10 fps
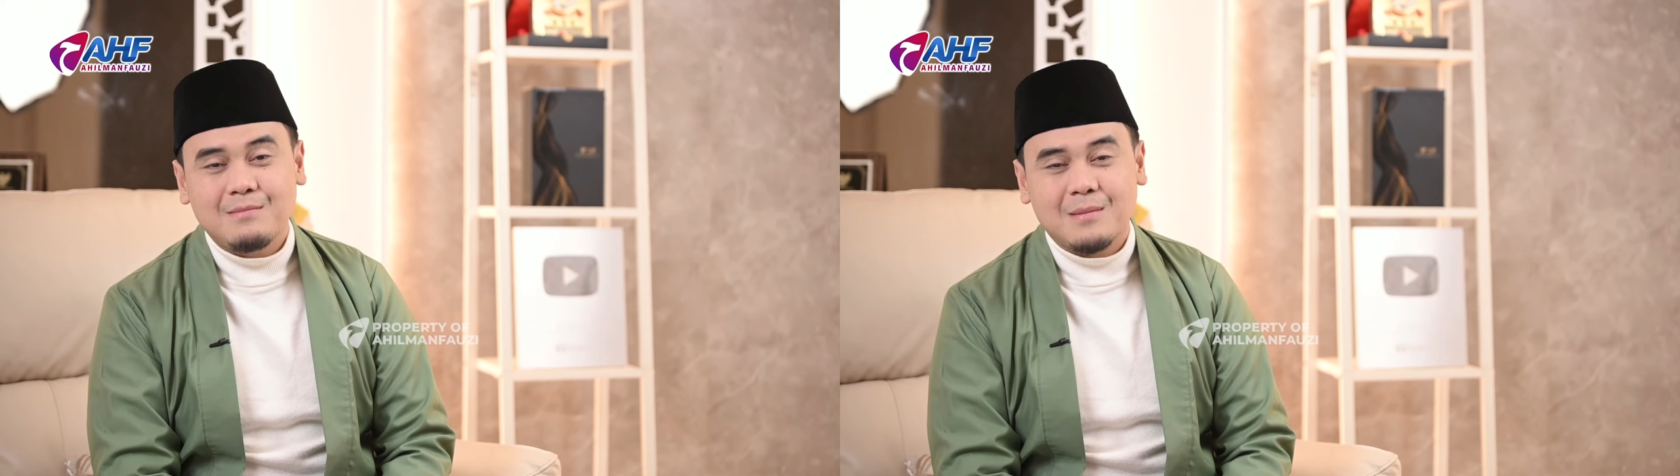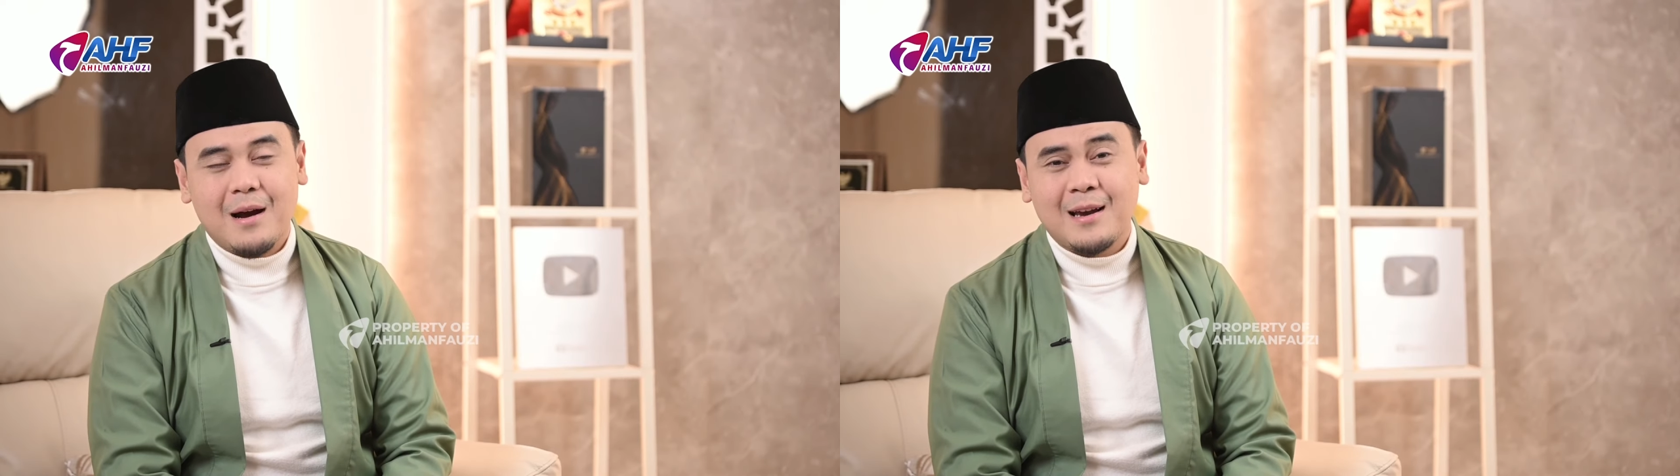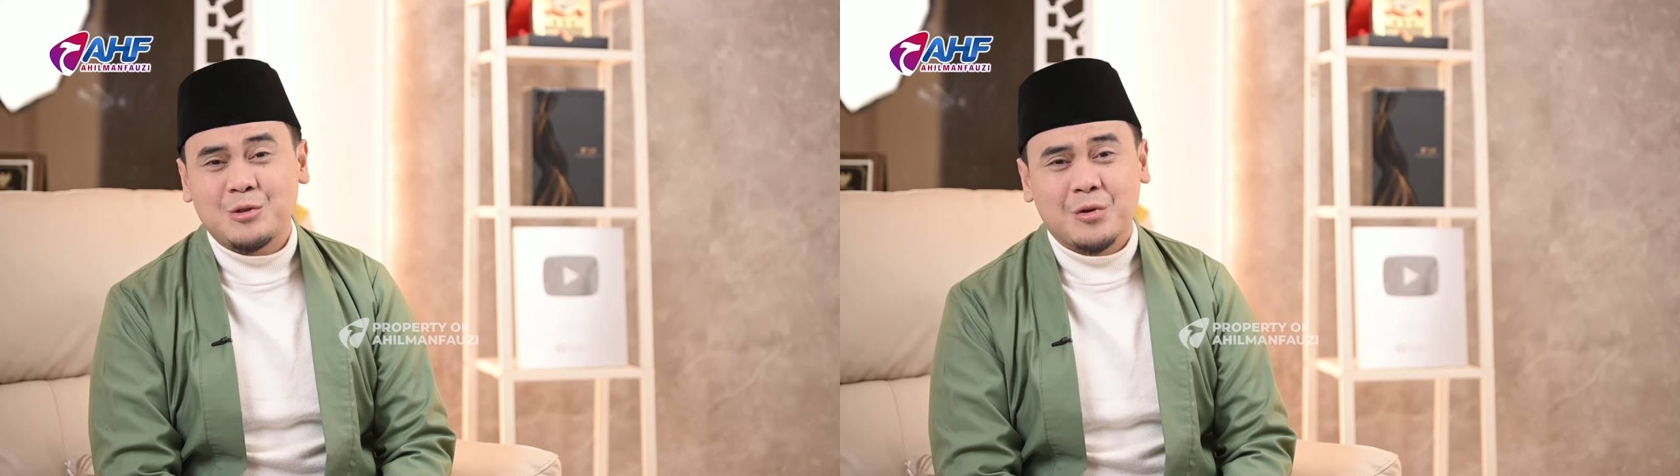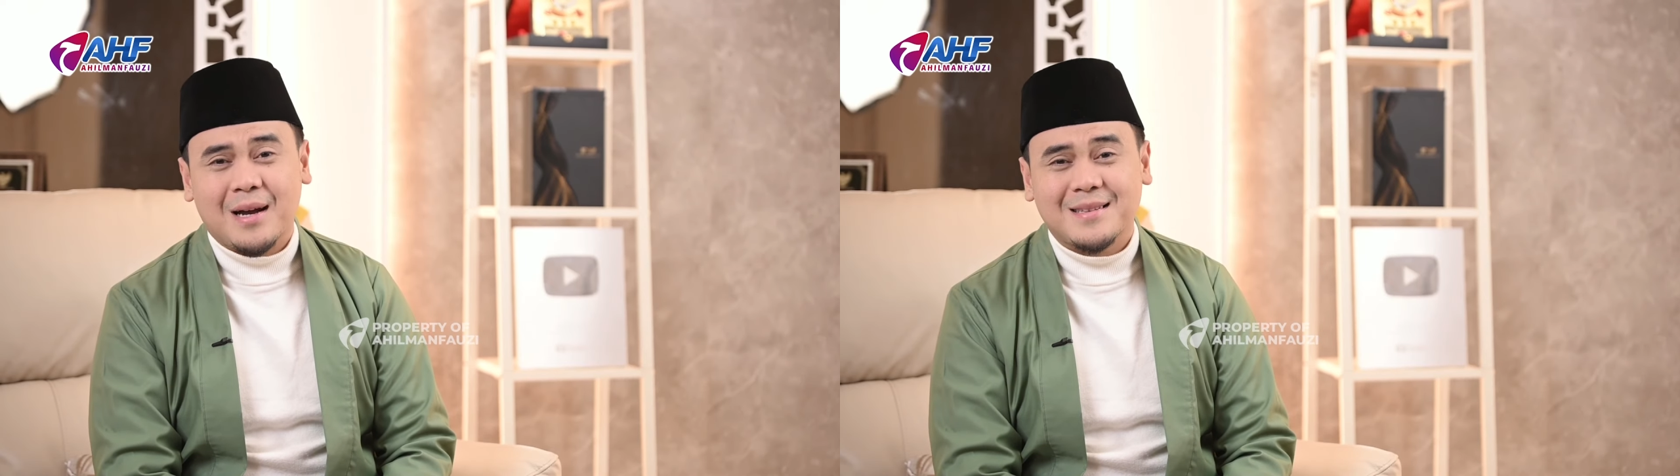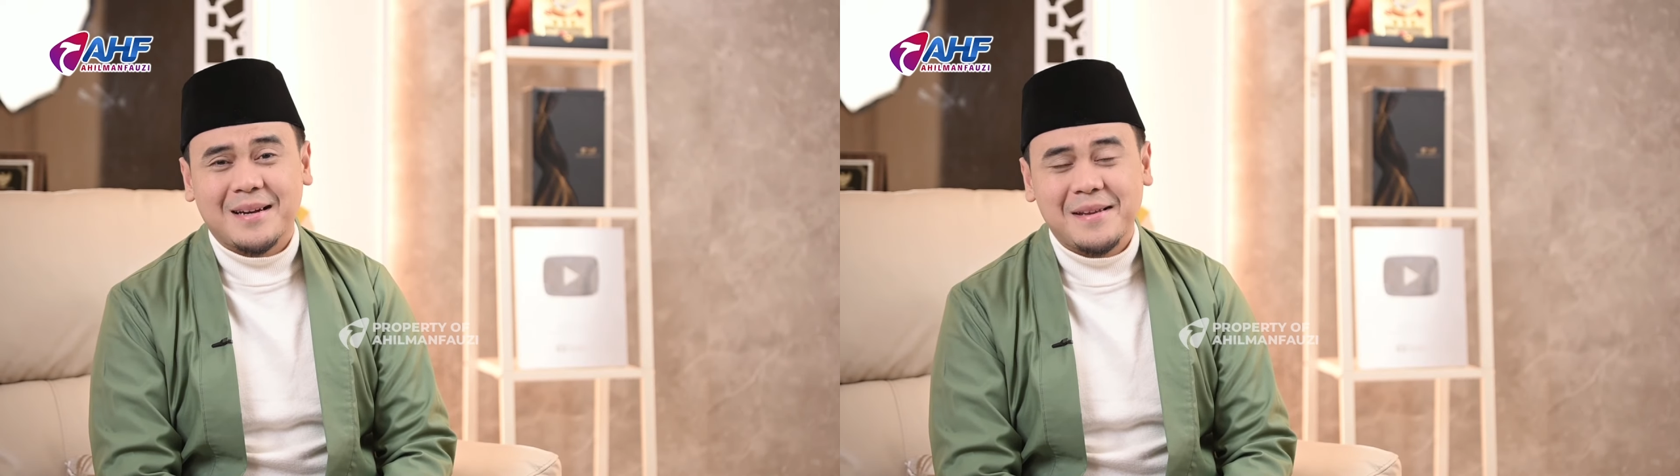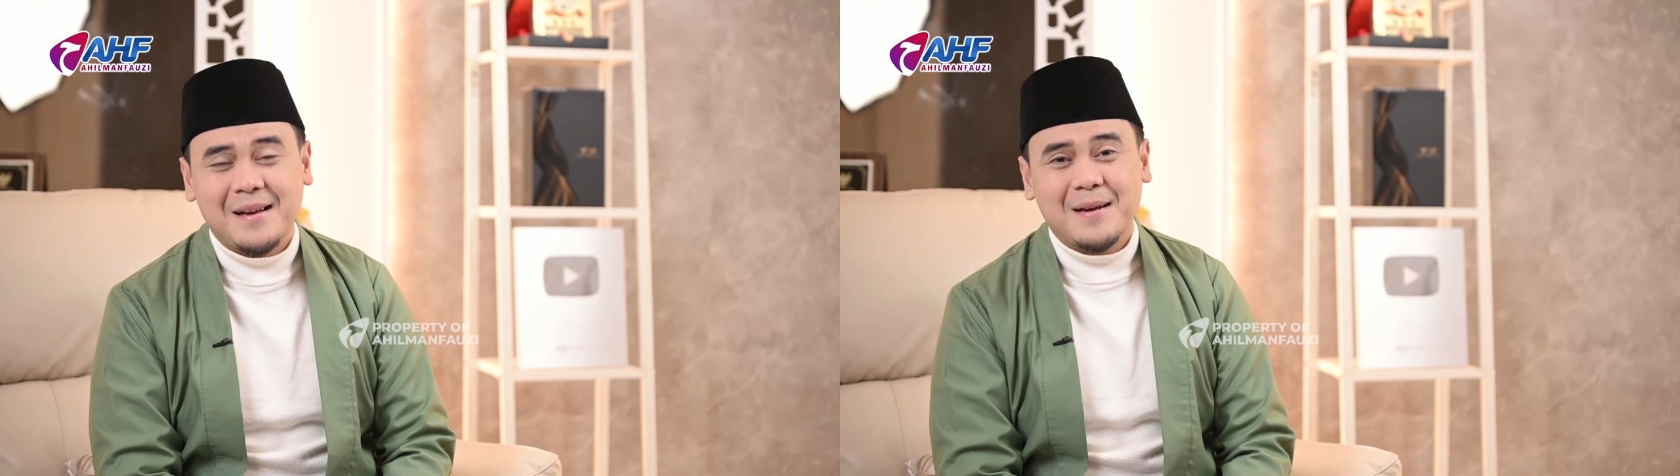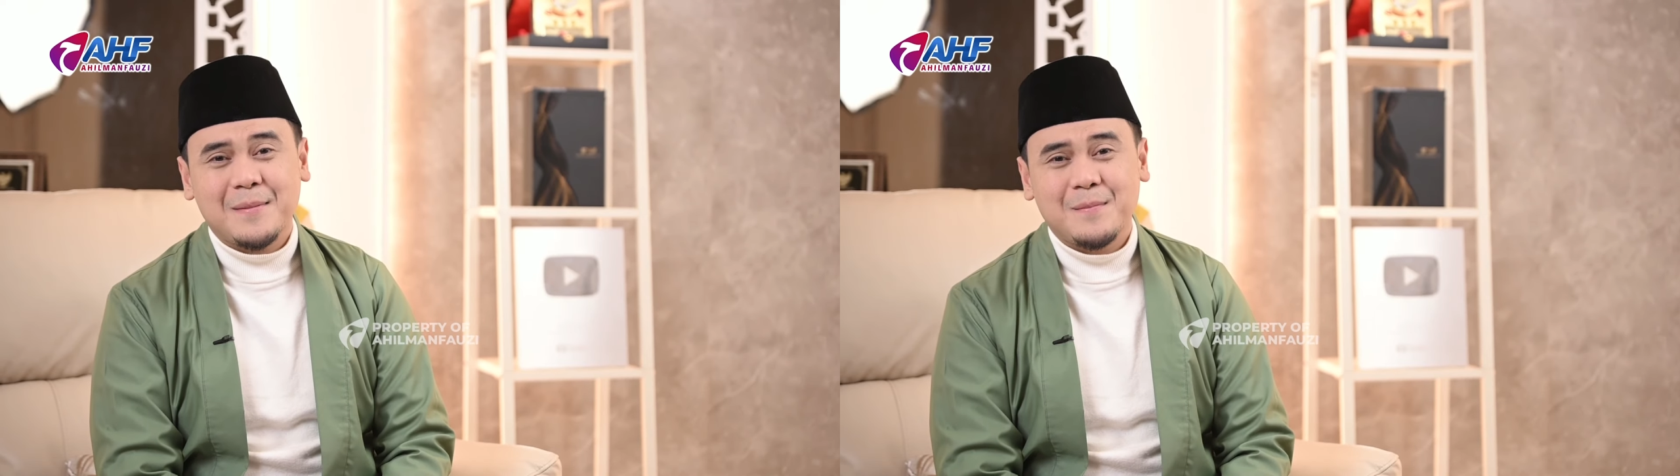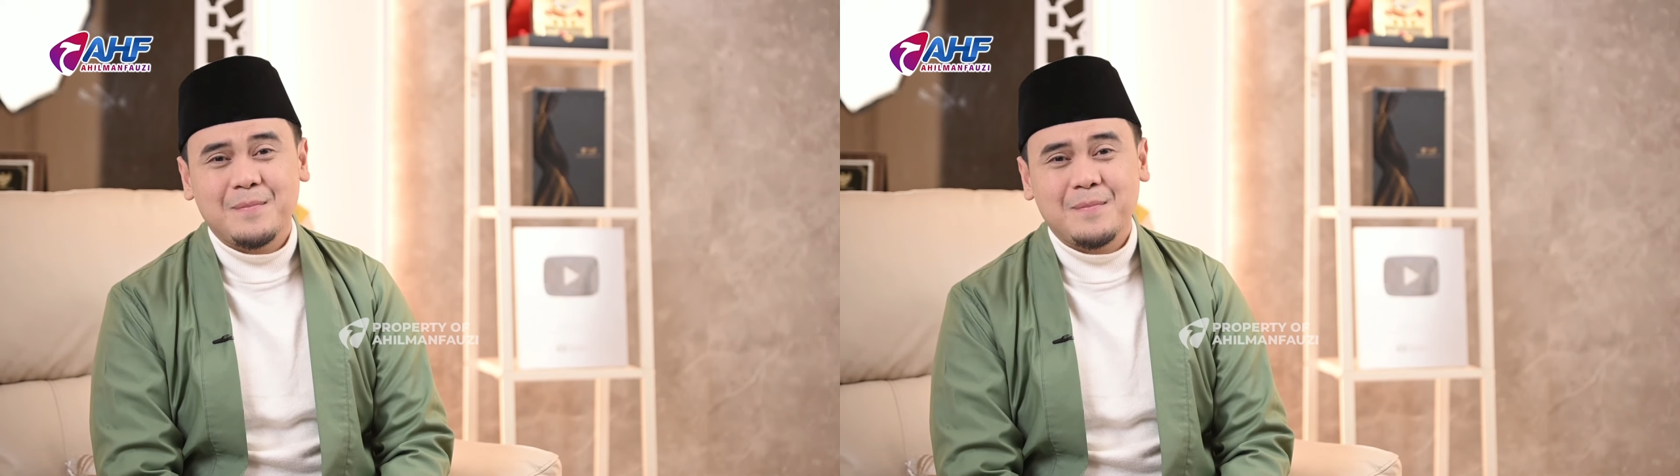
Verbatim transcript: berbagai curhatannya,